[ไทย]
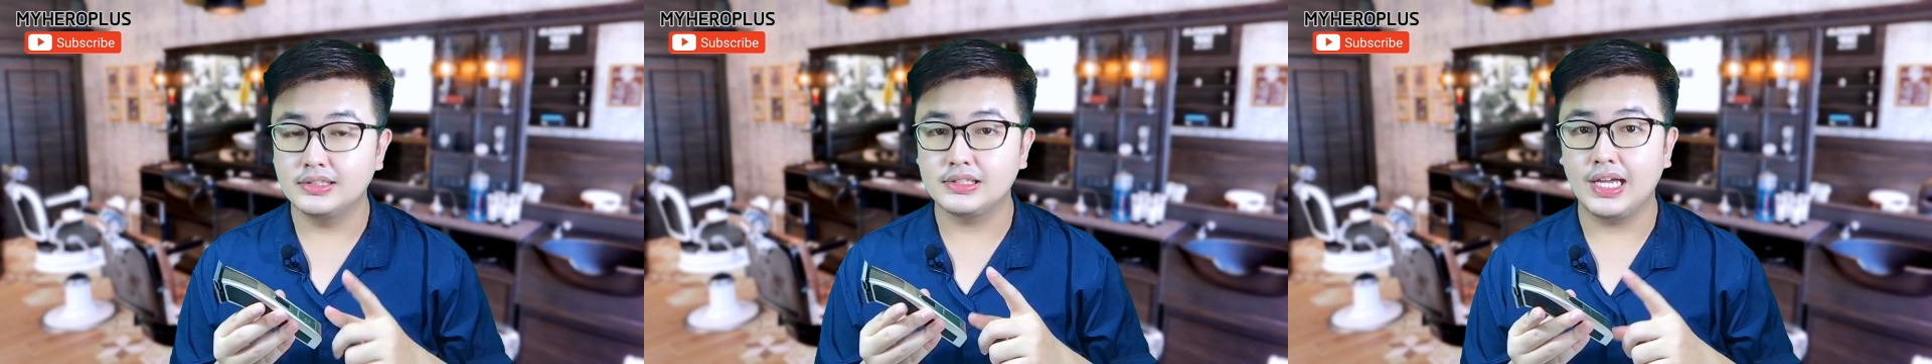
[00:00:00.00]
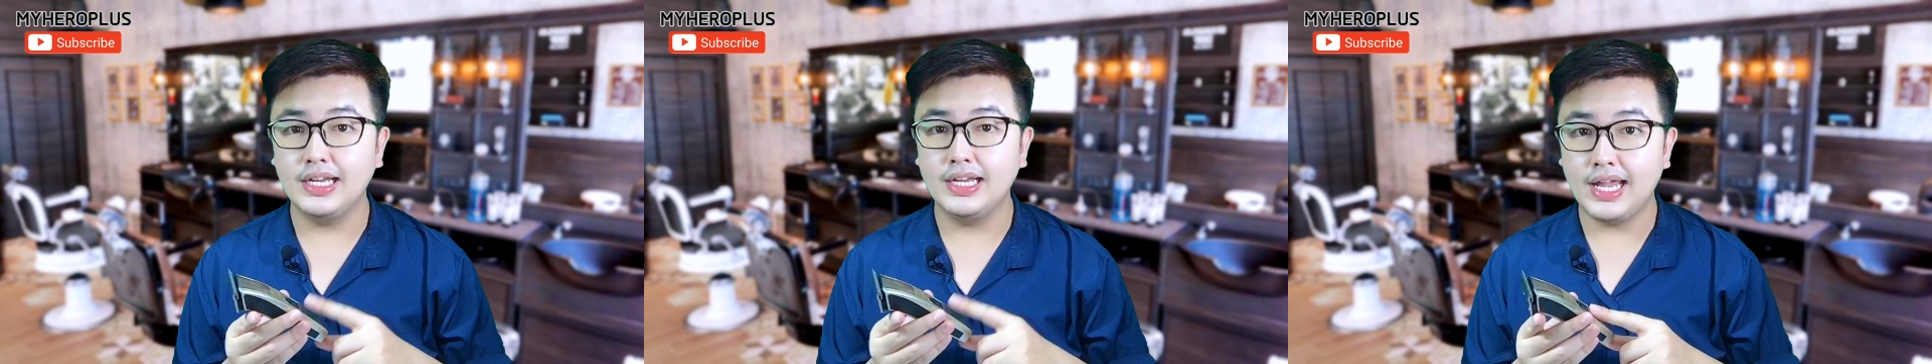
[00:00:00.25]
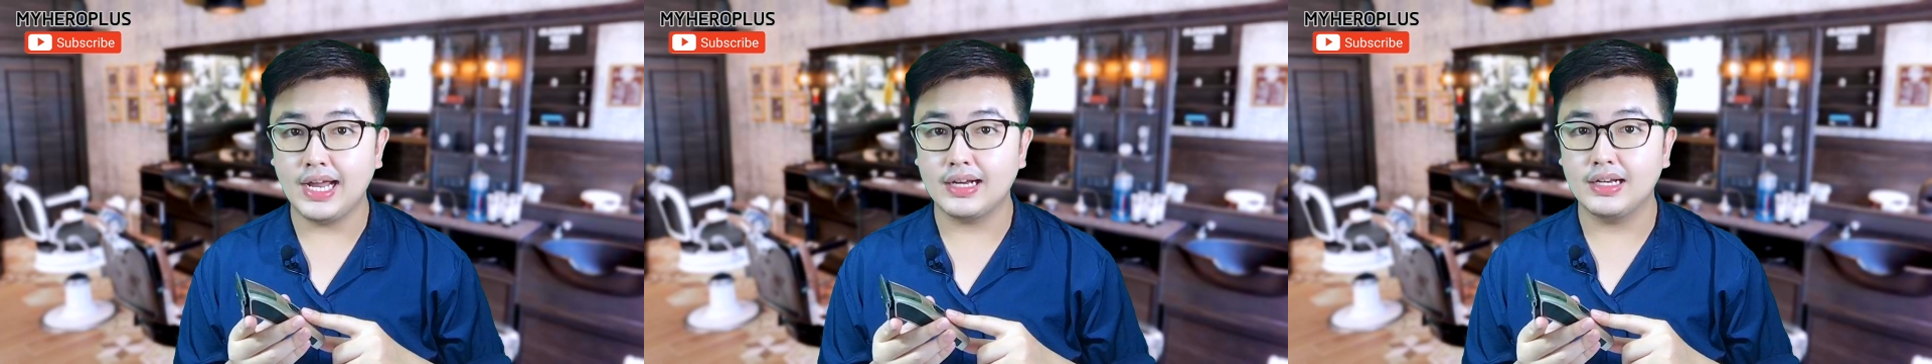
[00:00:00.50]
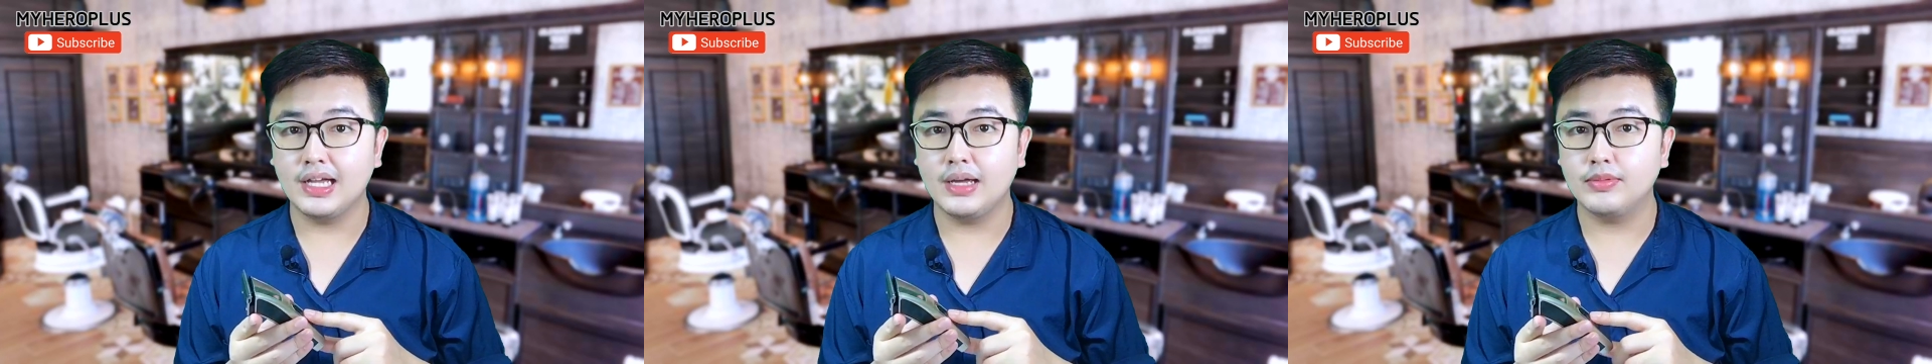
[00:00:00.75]
ให้เด็ก
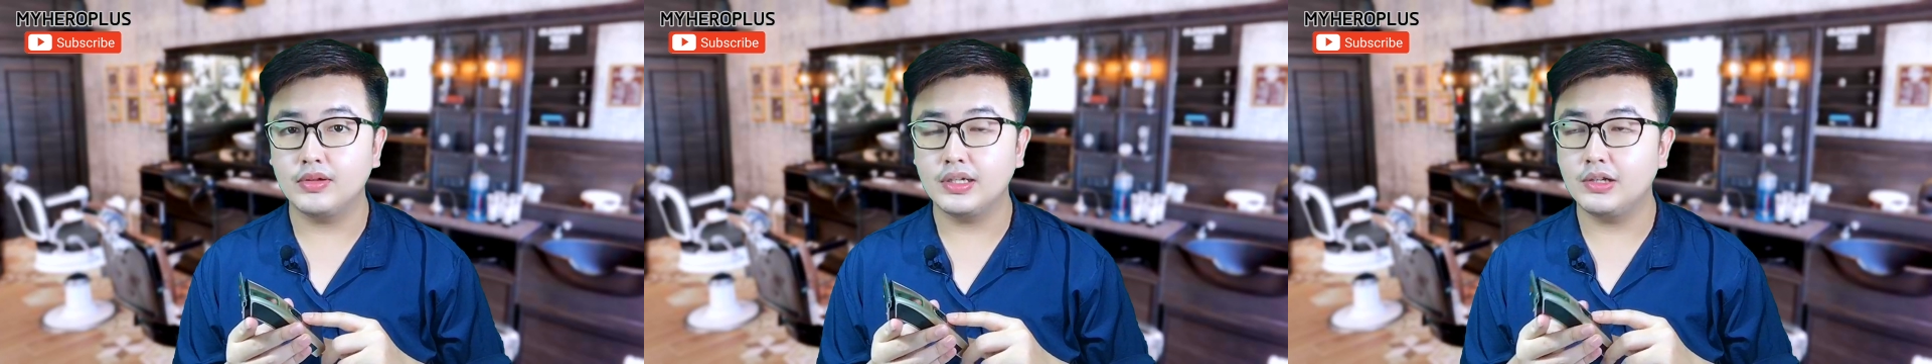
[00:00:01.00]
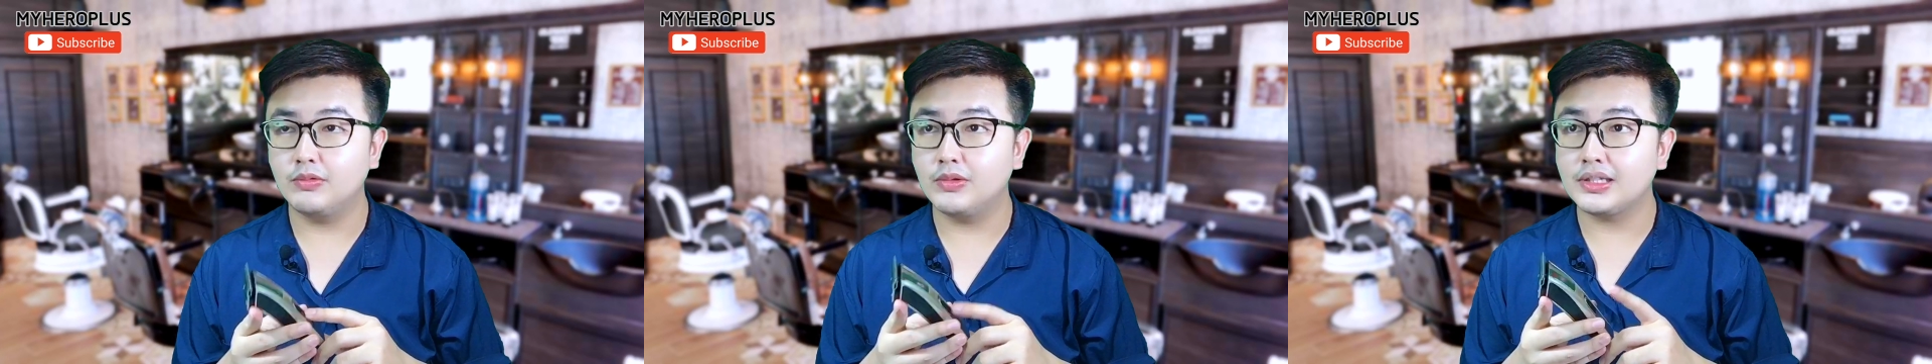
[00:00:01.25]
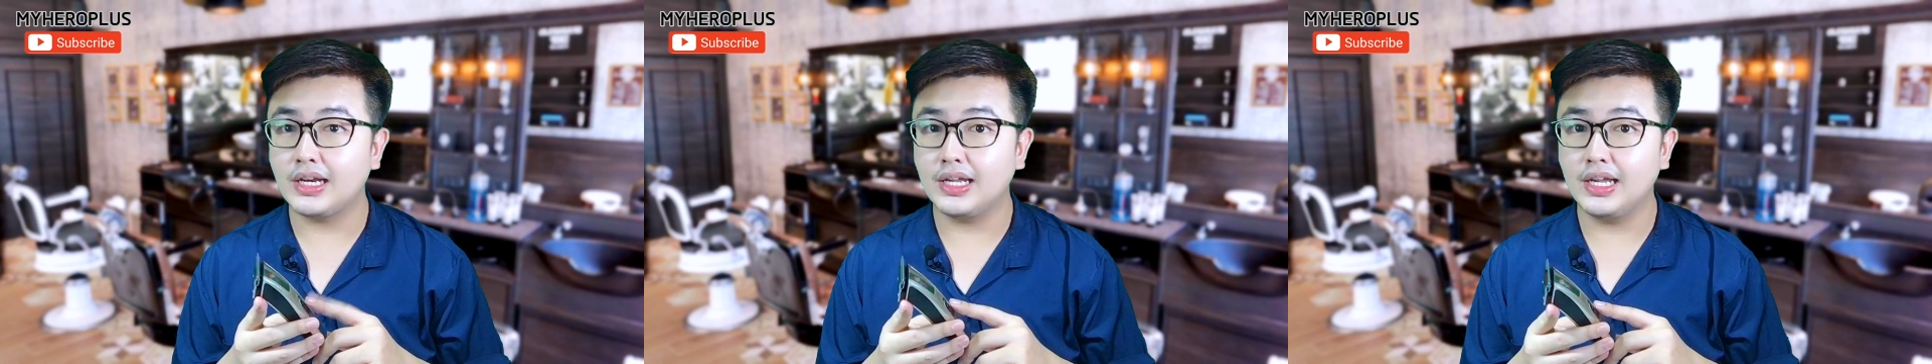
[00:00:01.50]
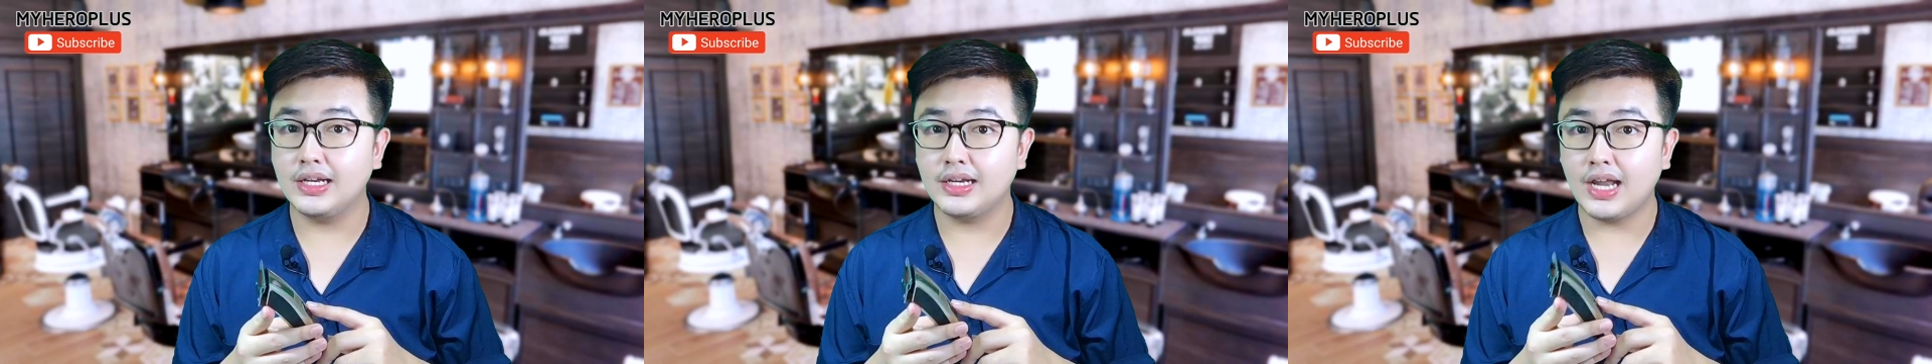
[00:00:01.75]
นะครับก็คิดว่าตัด
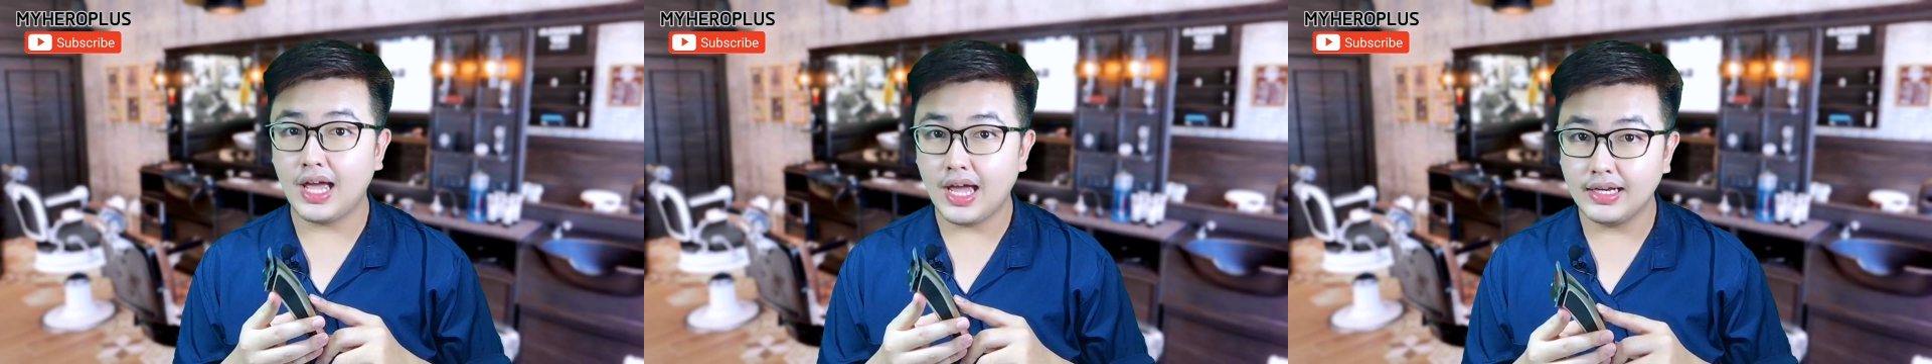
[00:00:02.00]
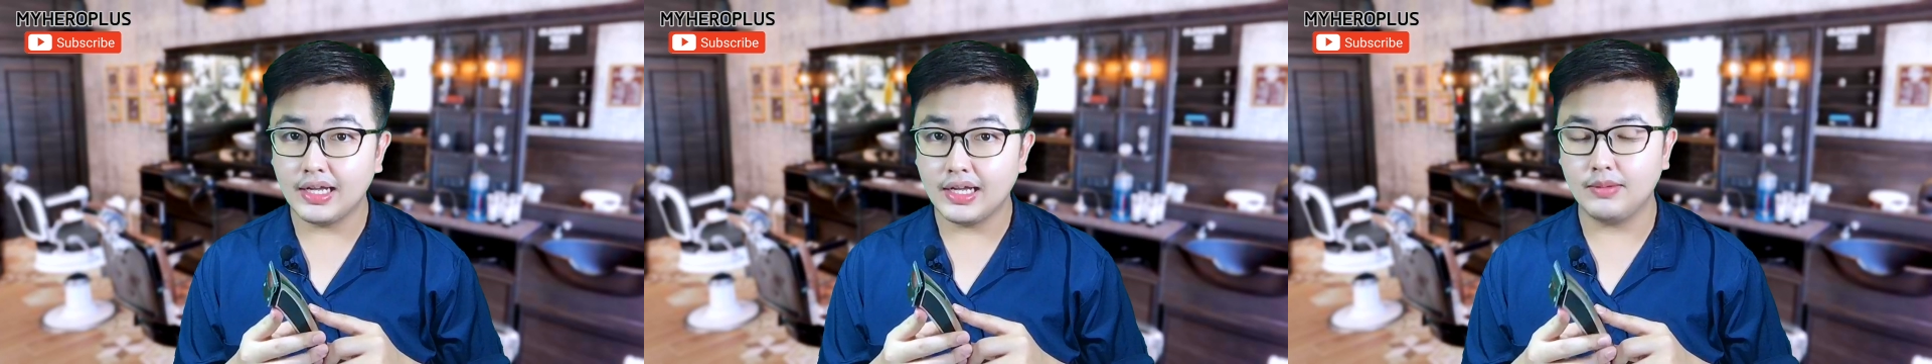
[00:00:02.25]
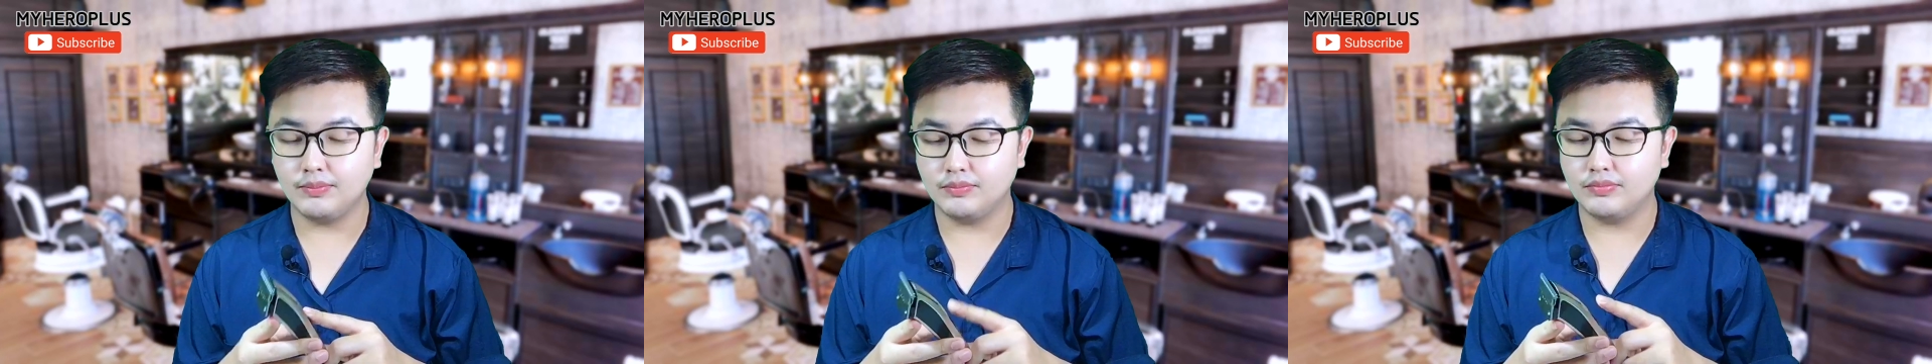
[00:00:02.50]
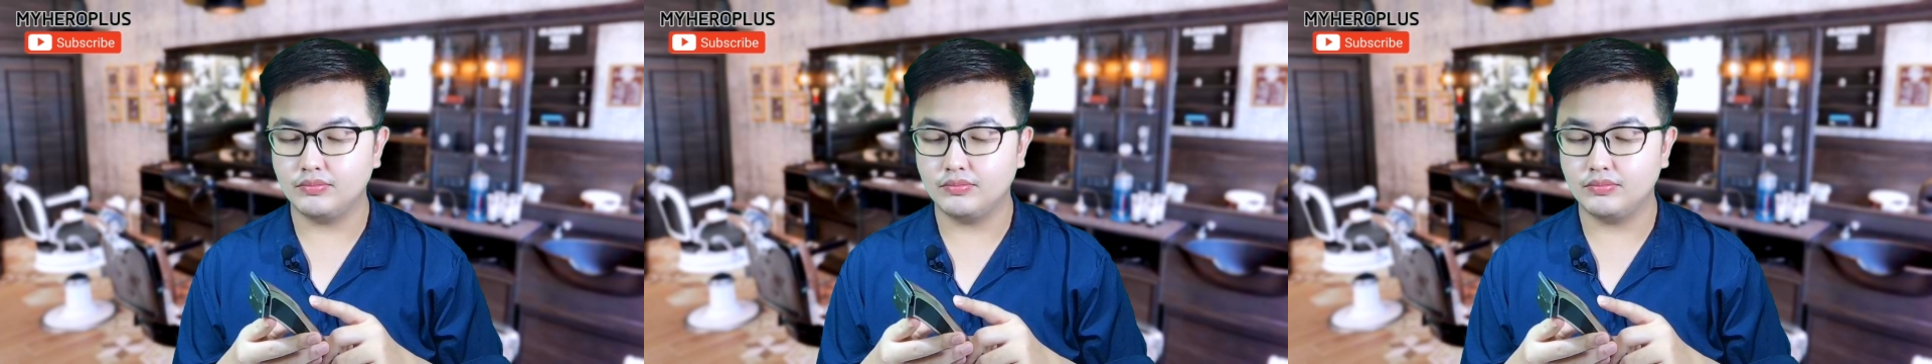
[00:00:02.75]
เองได้นะครับ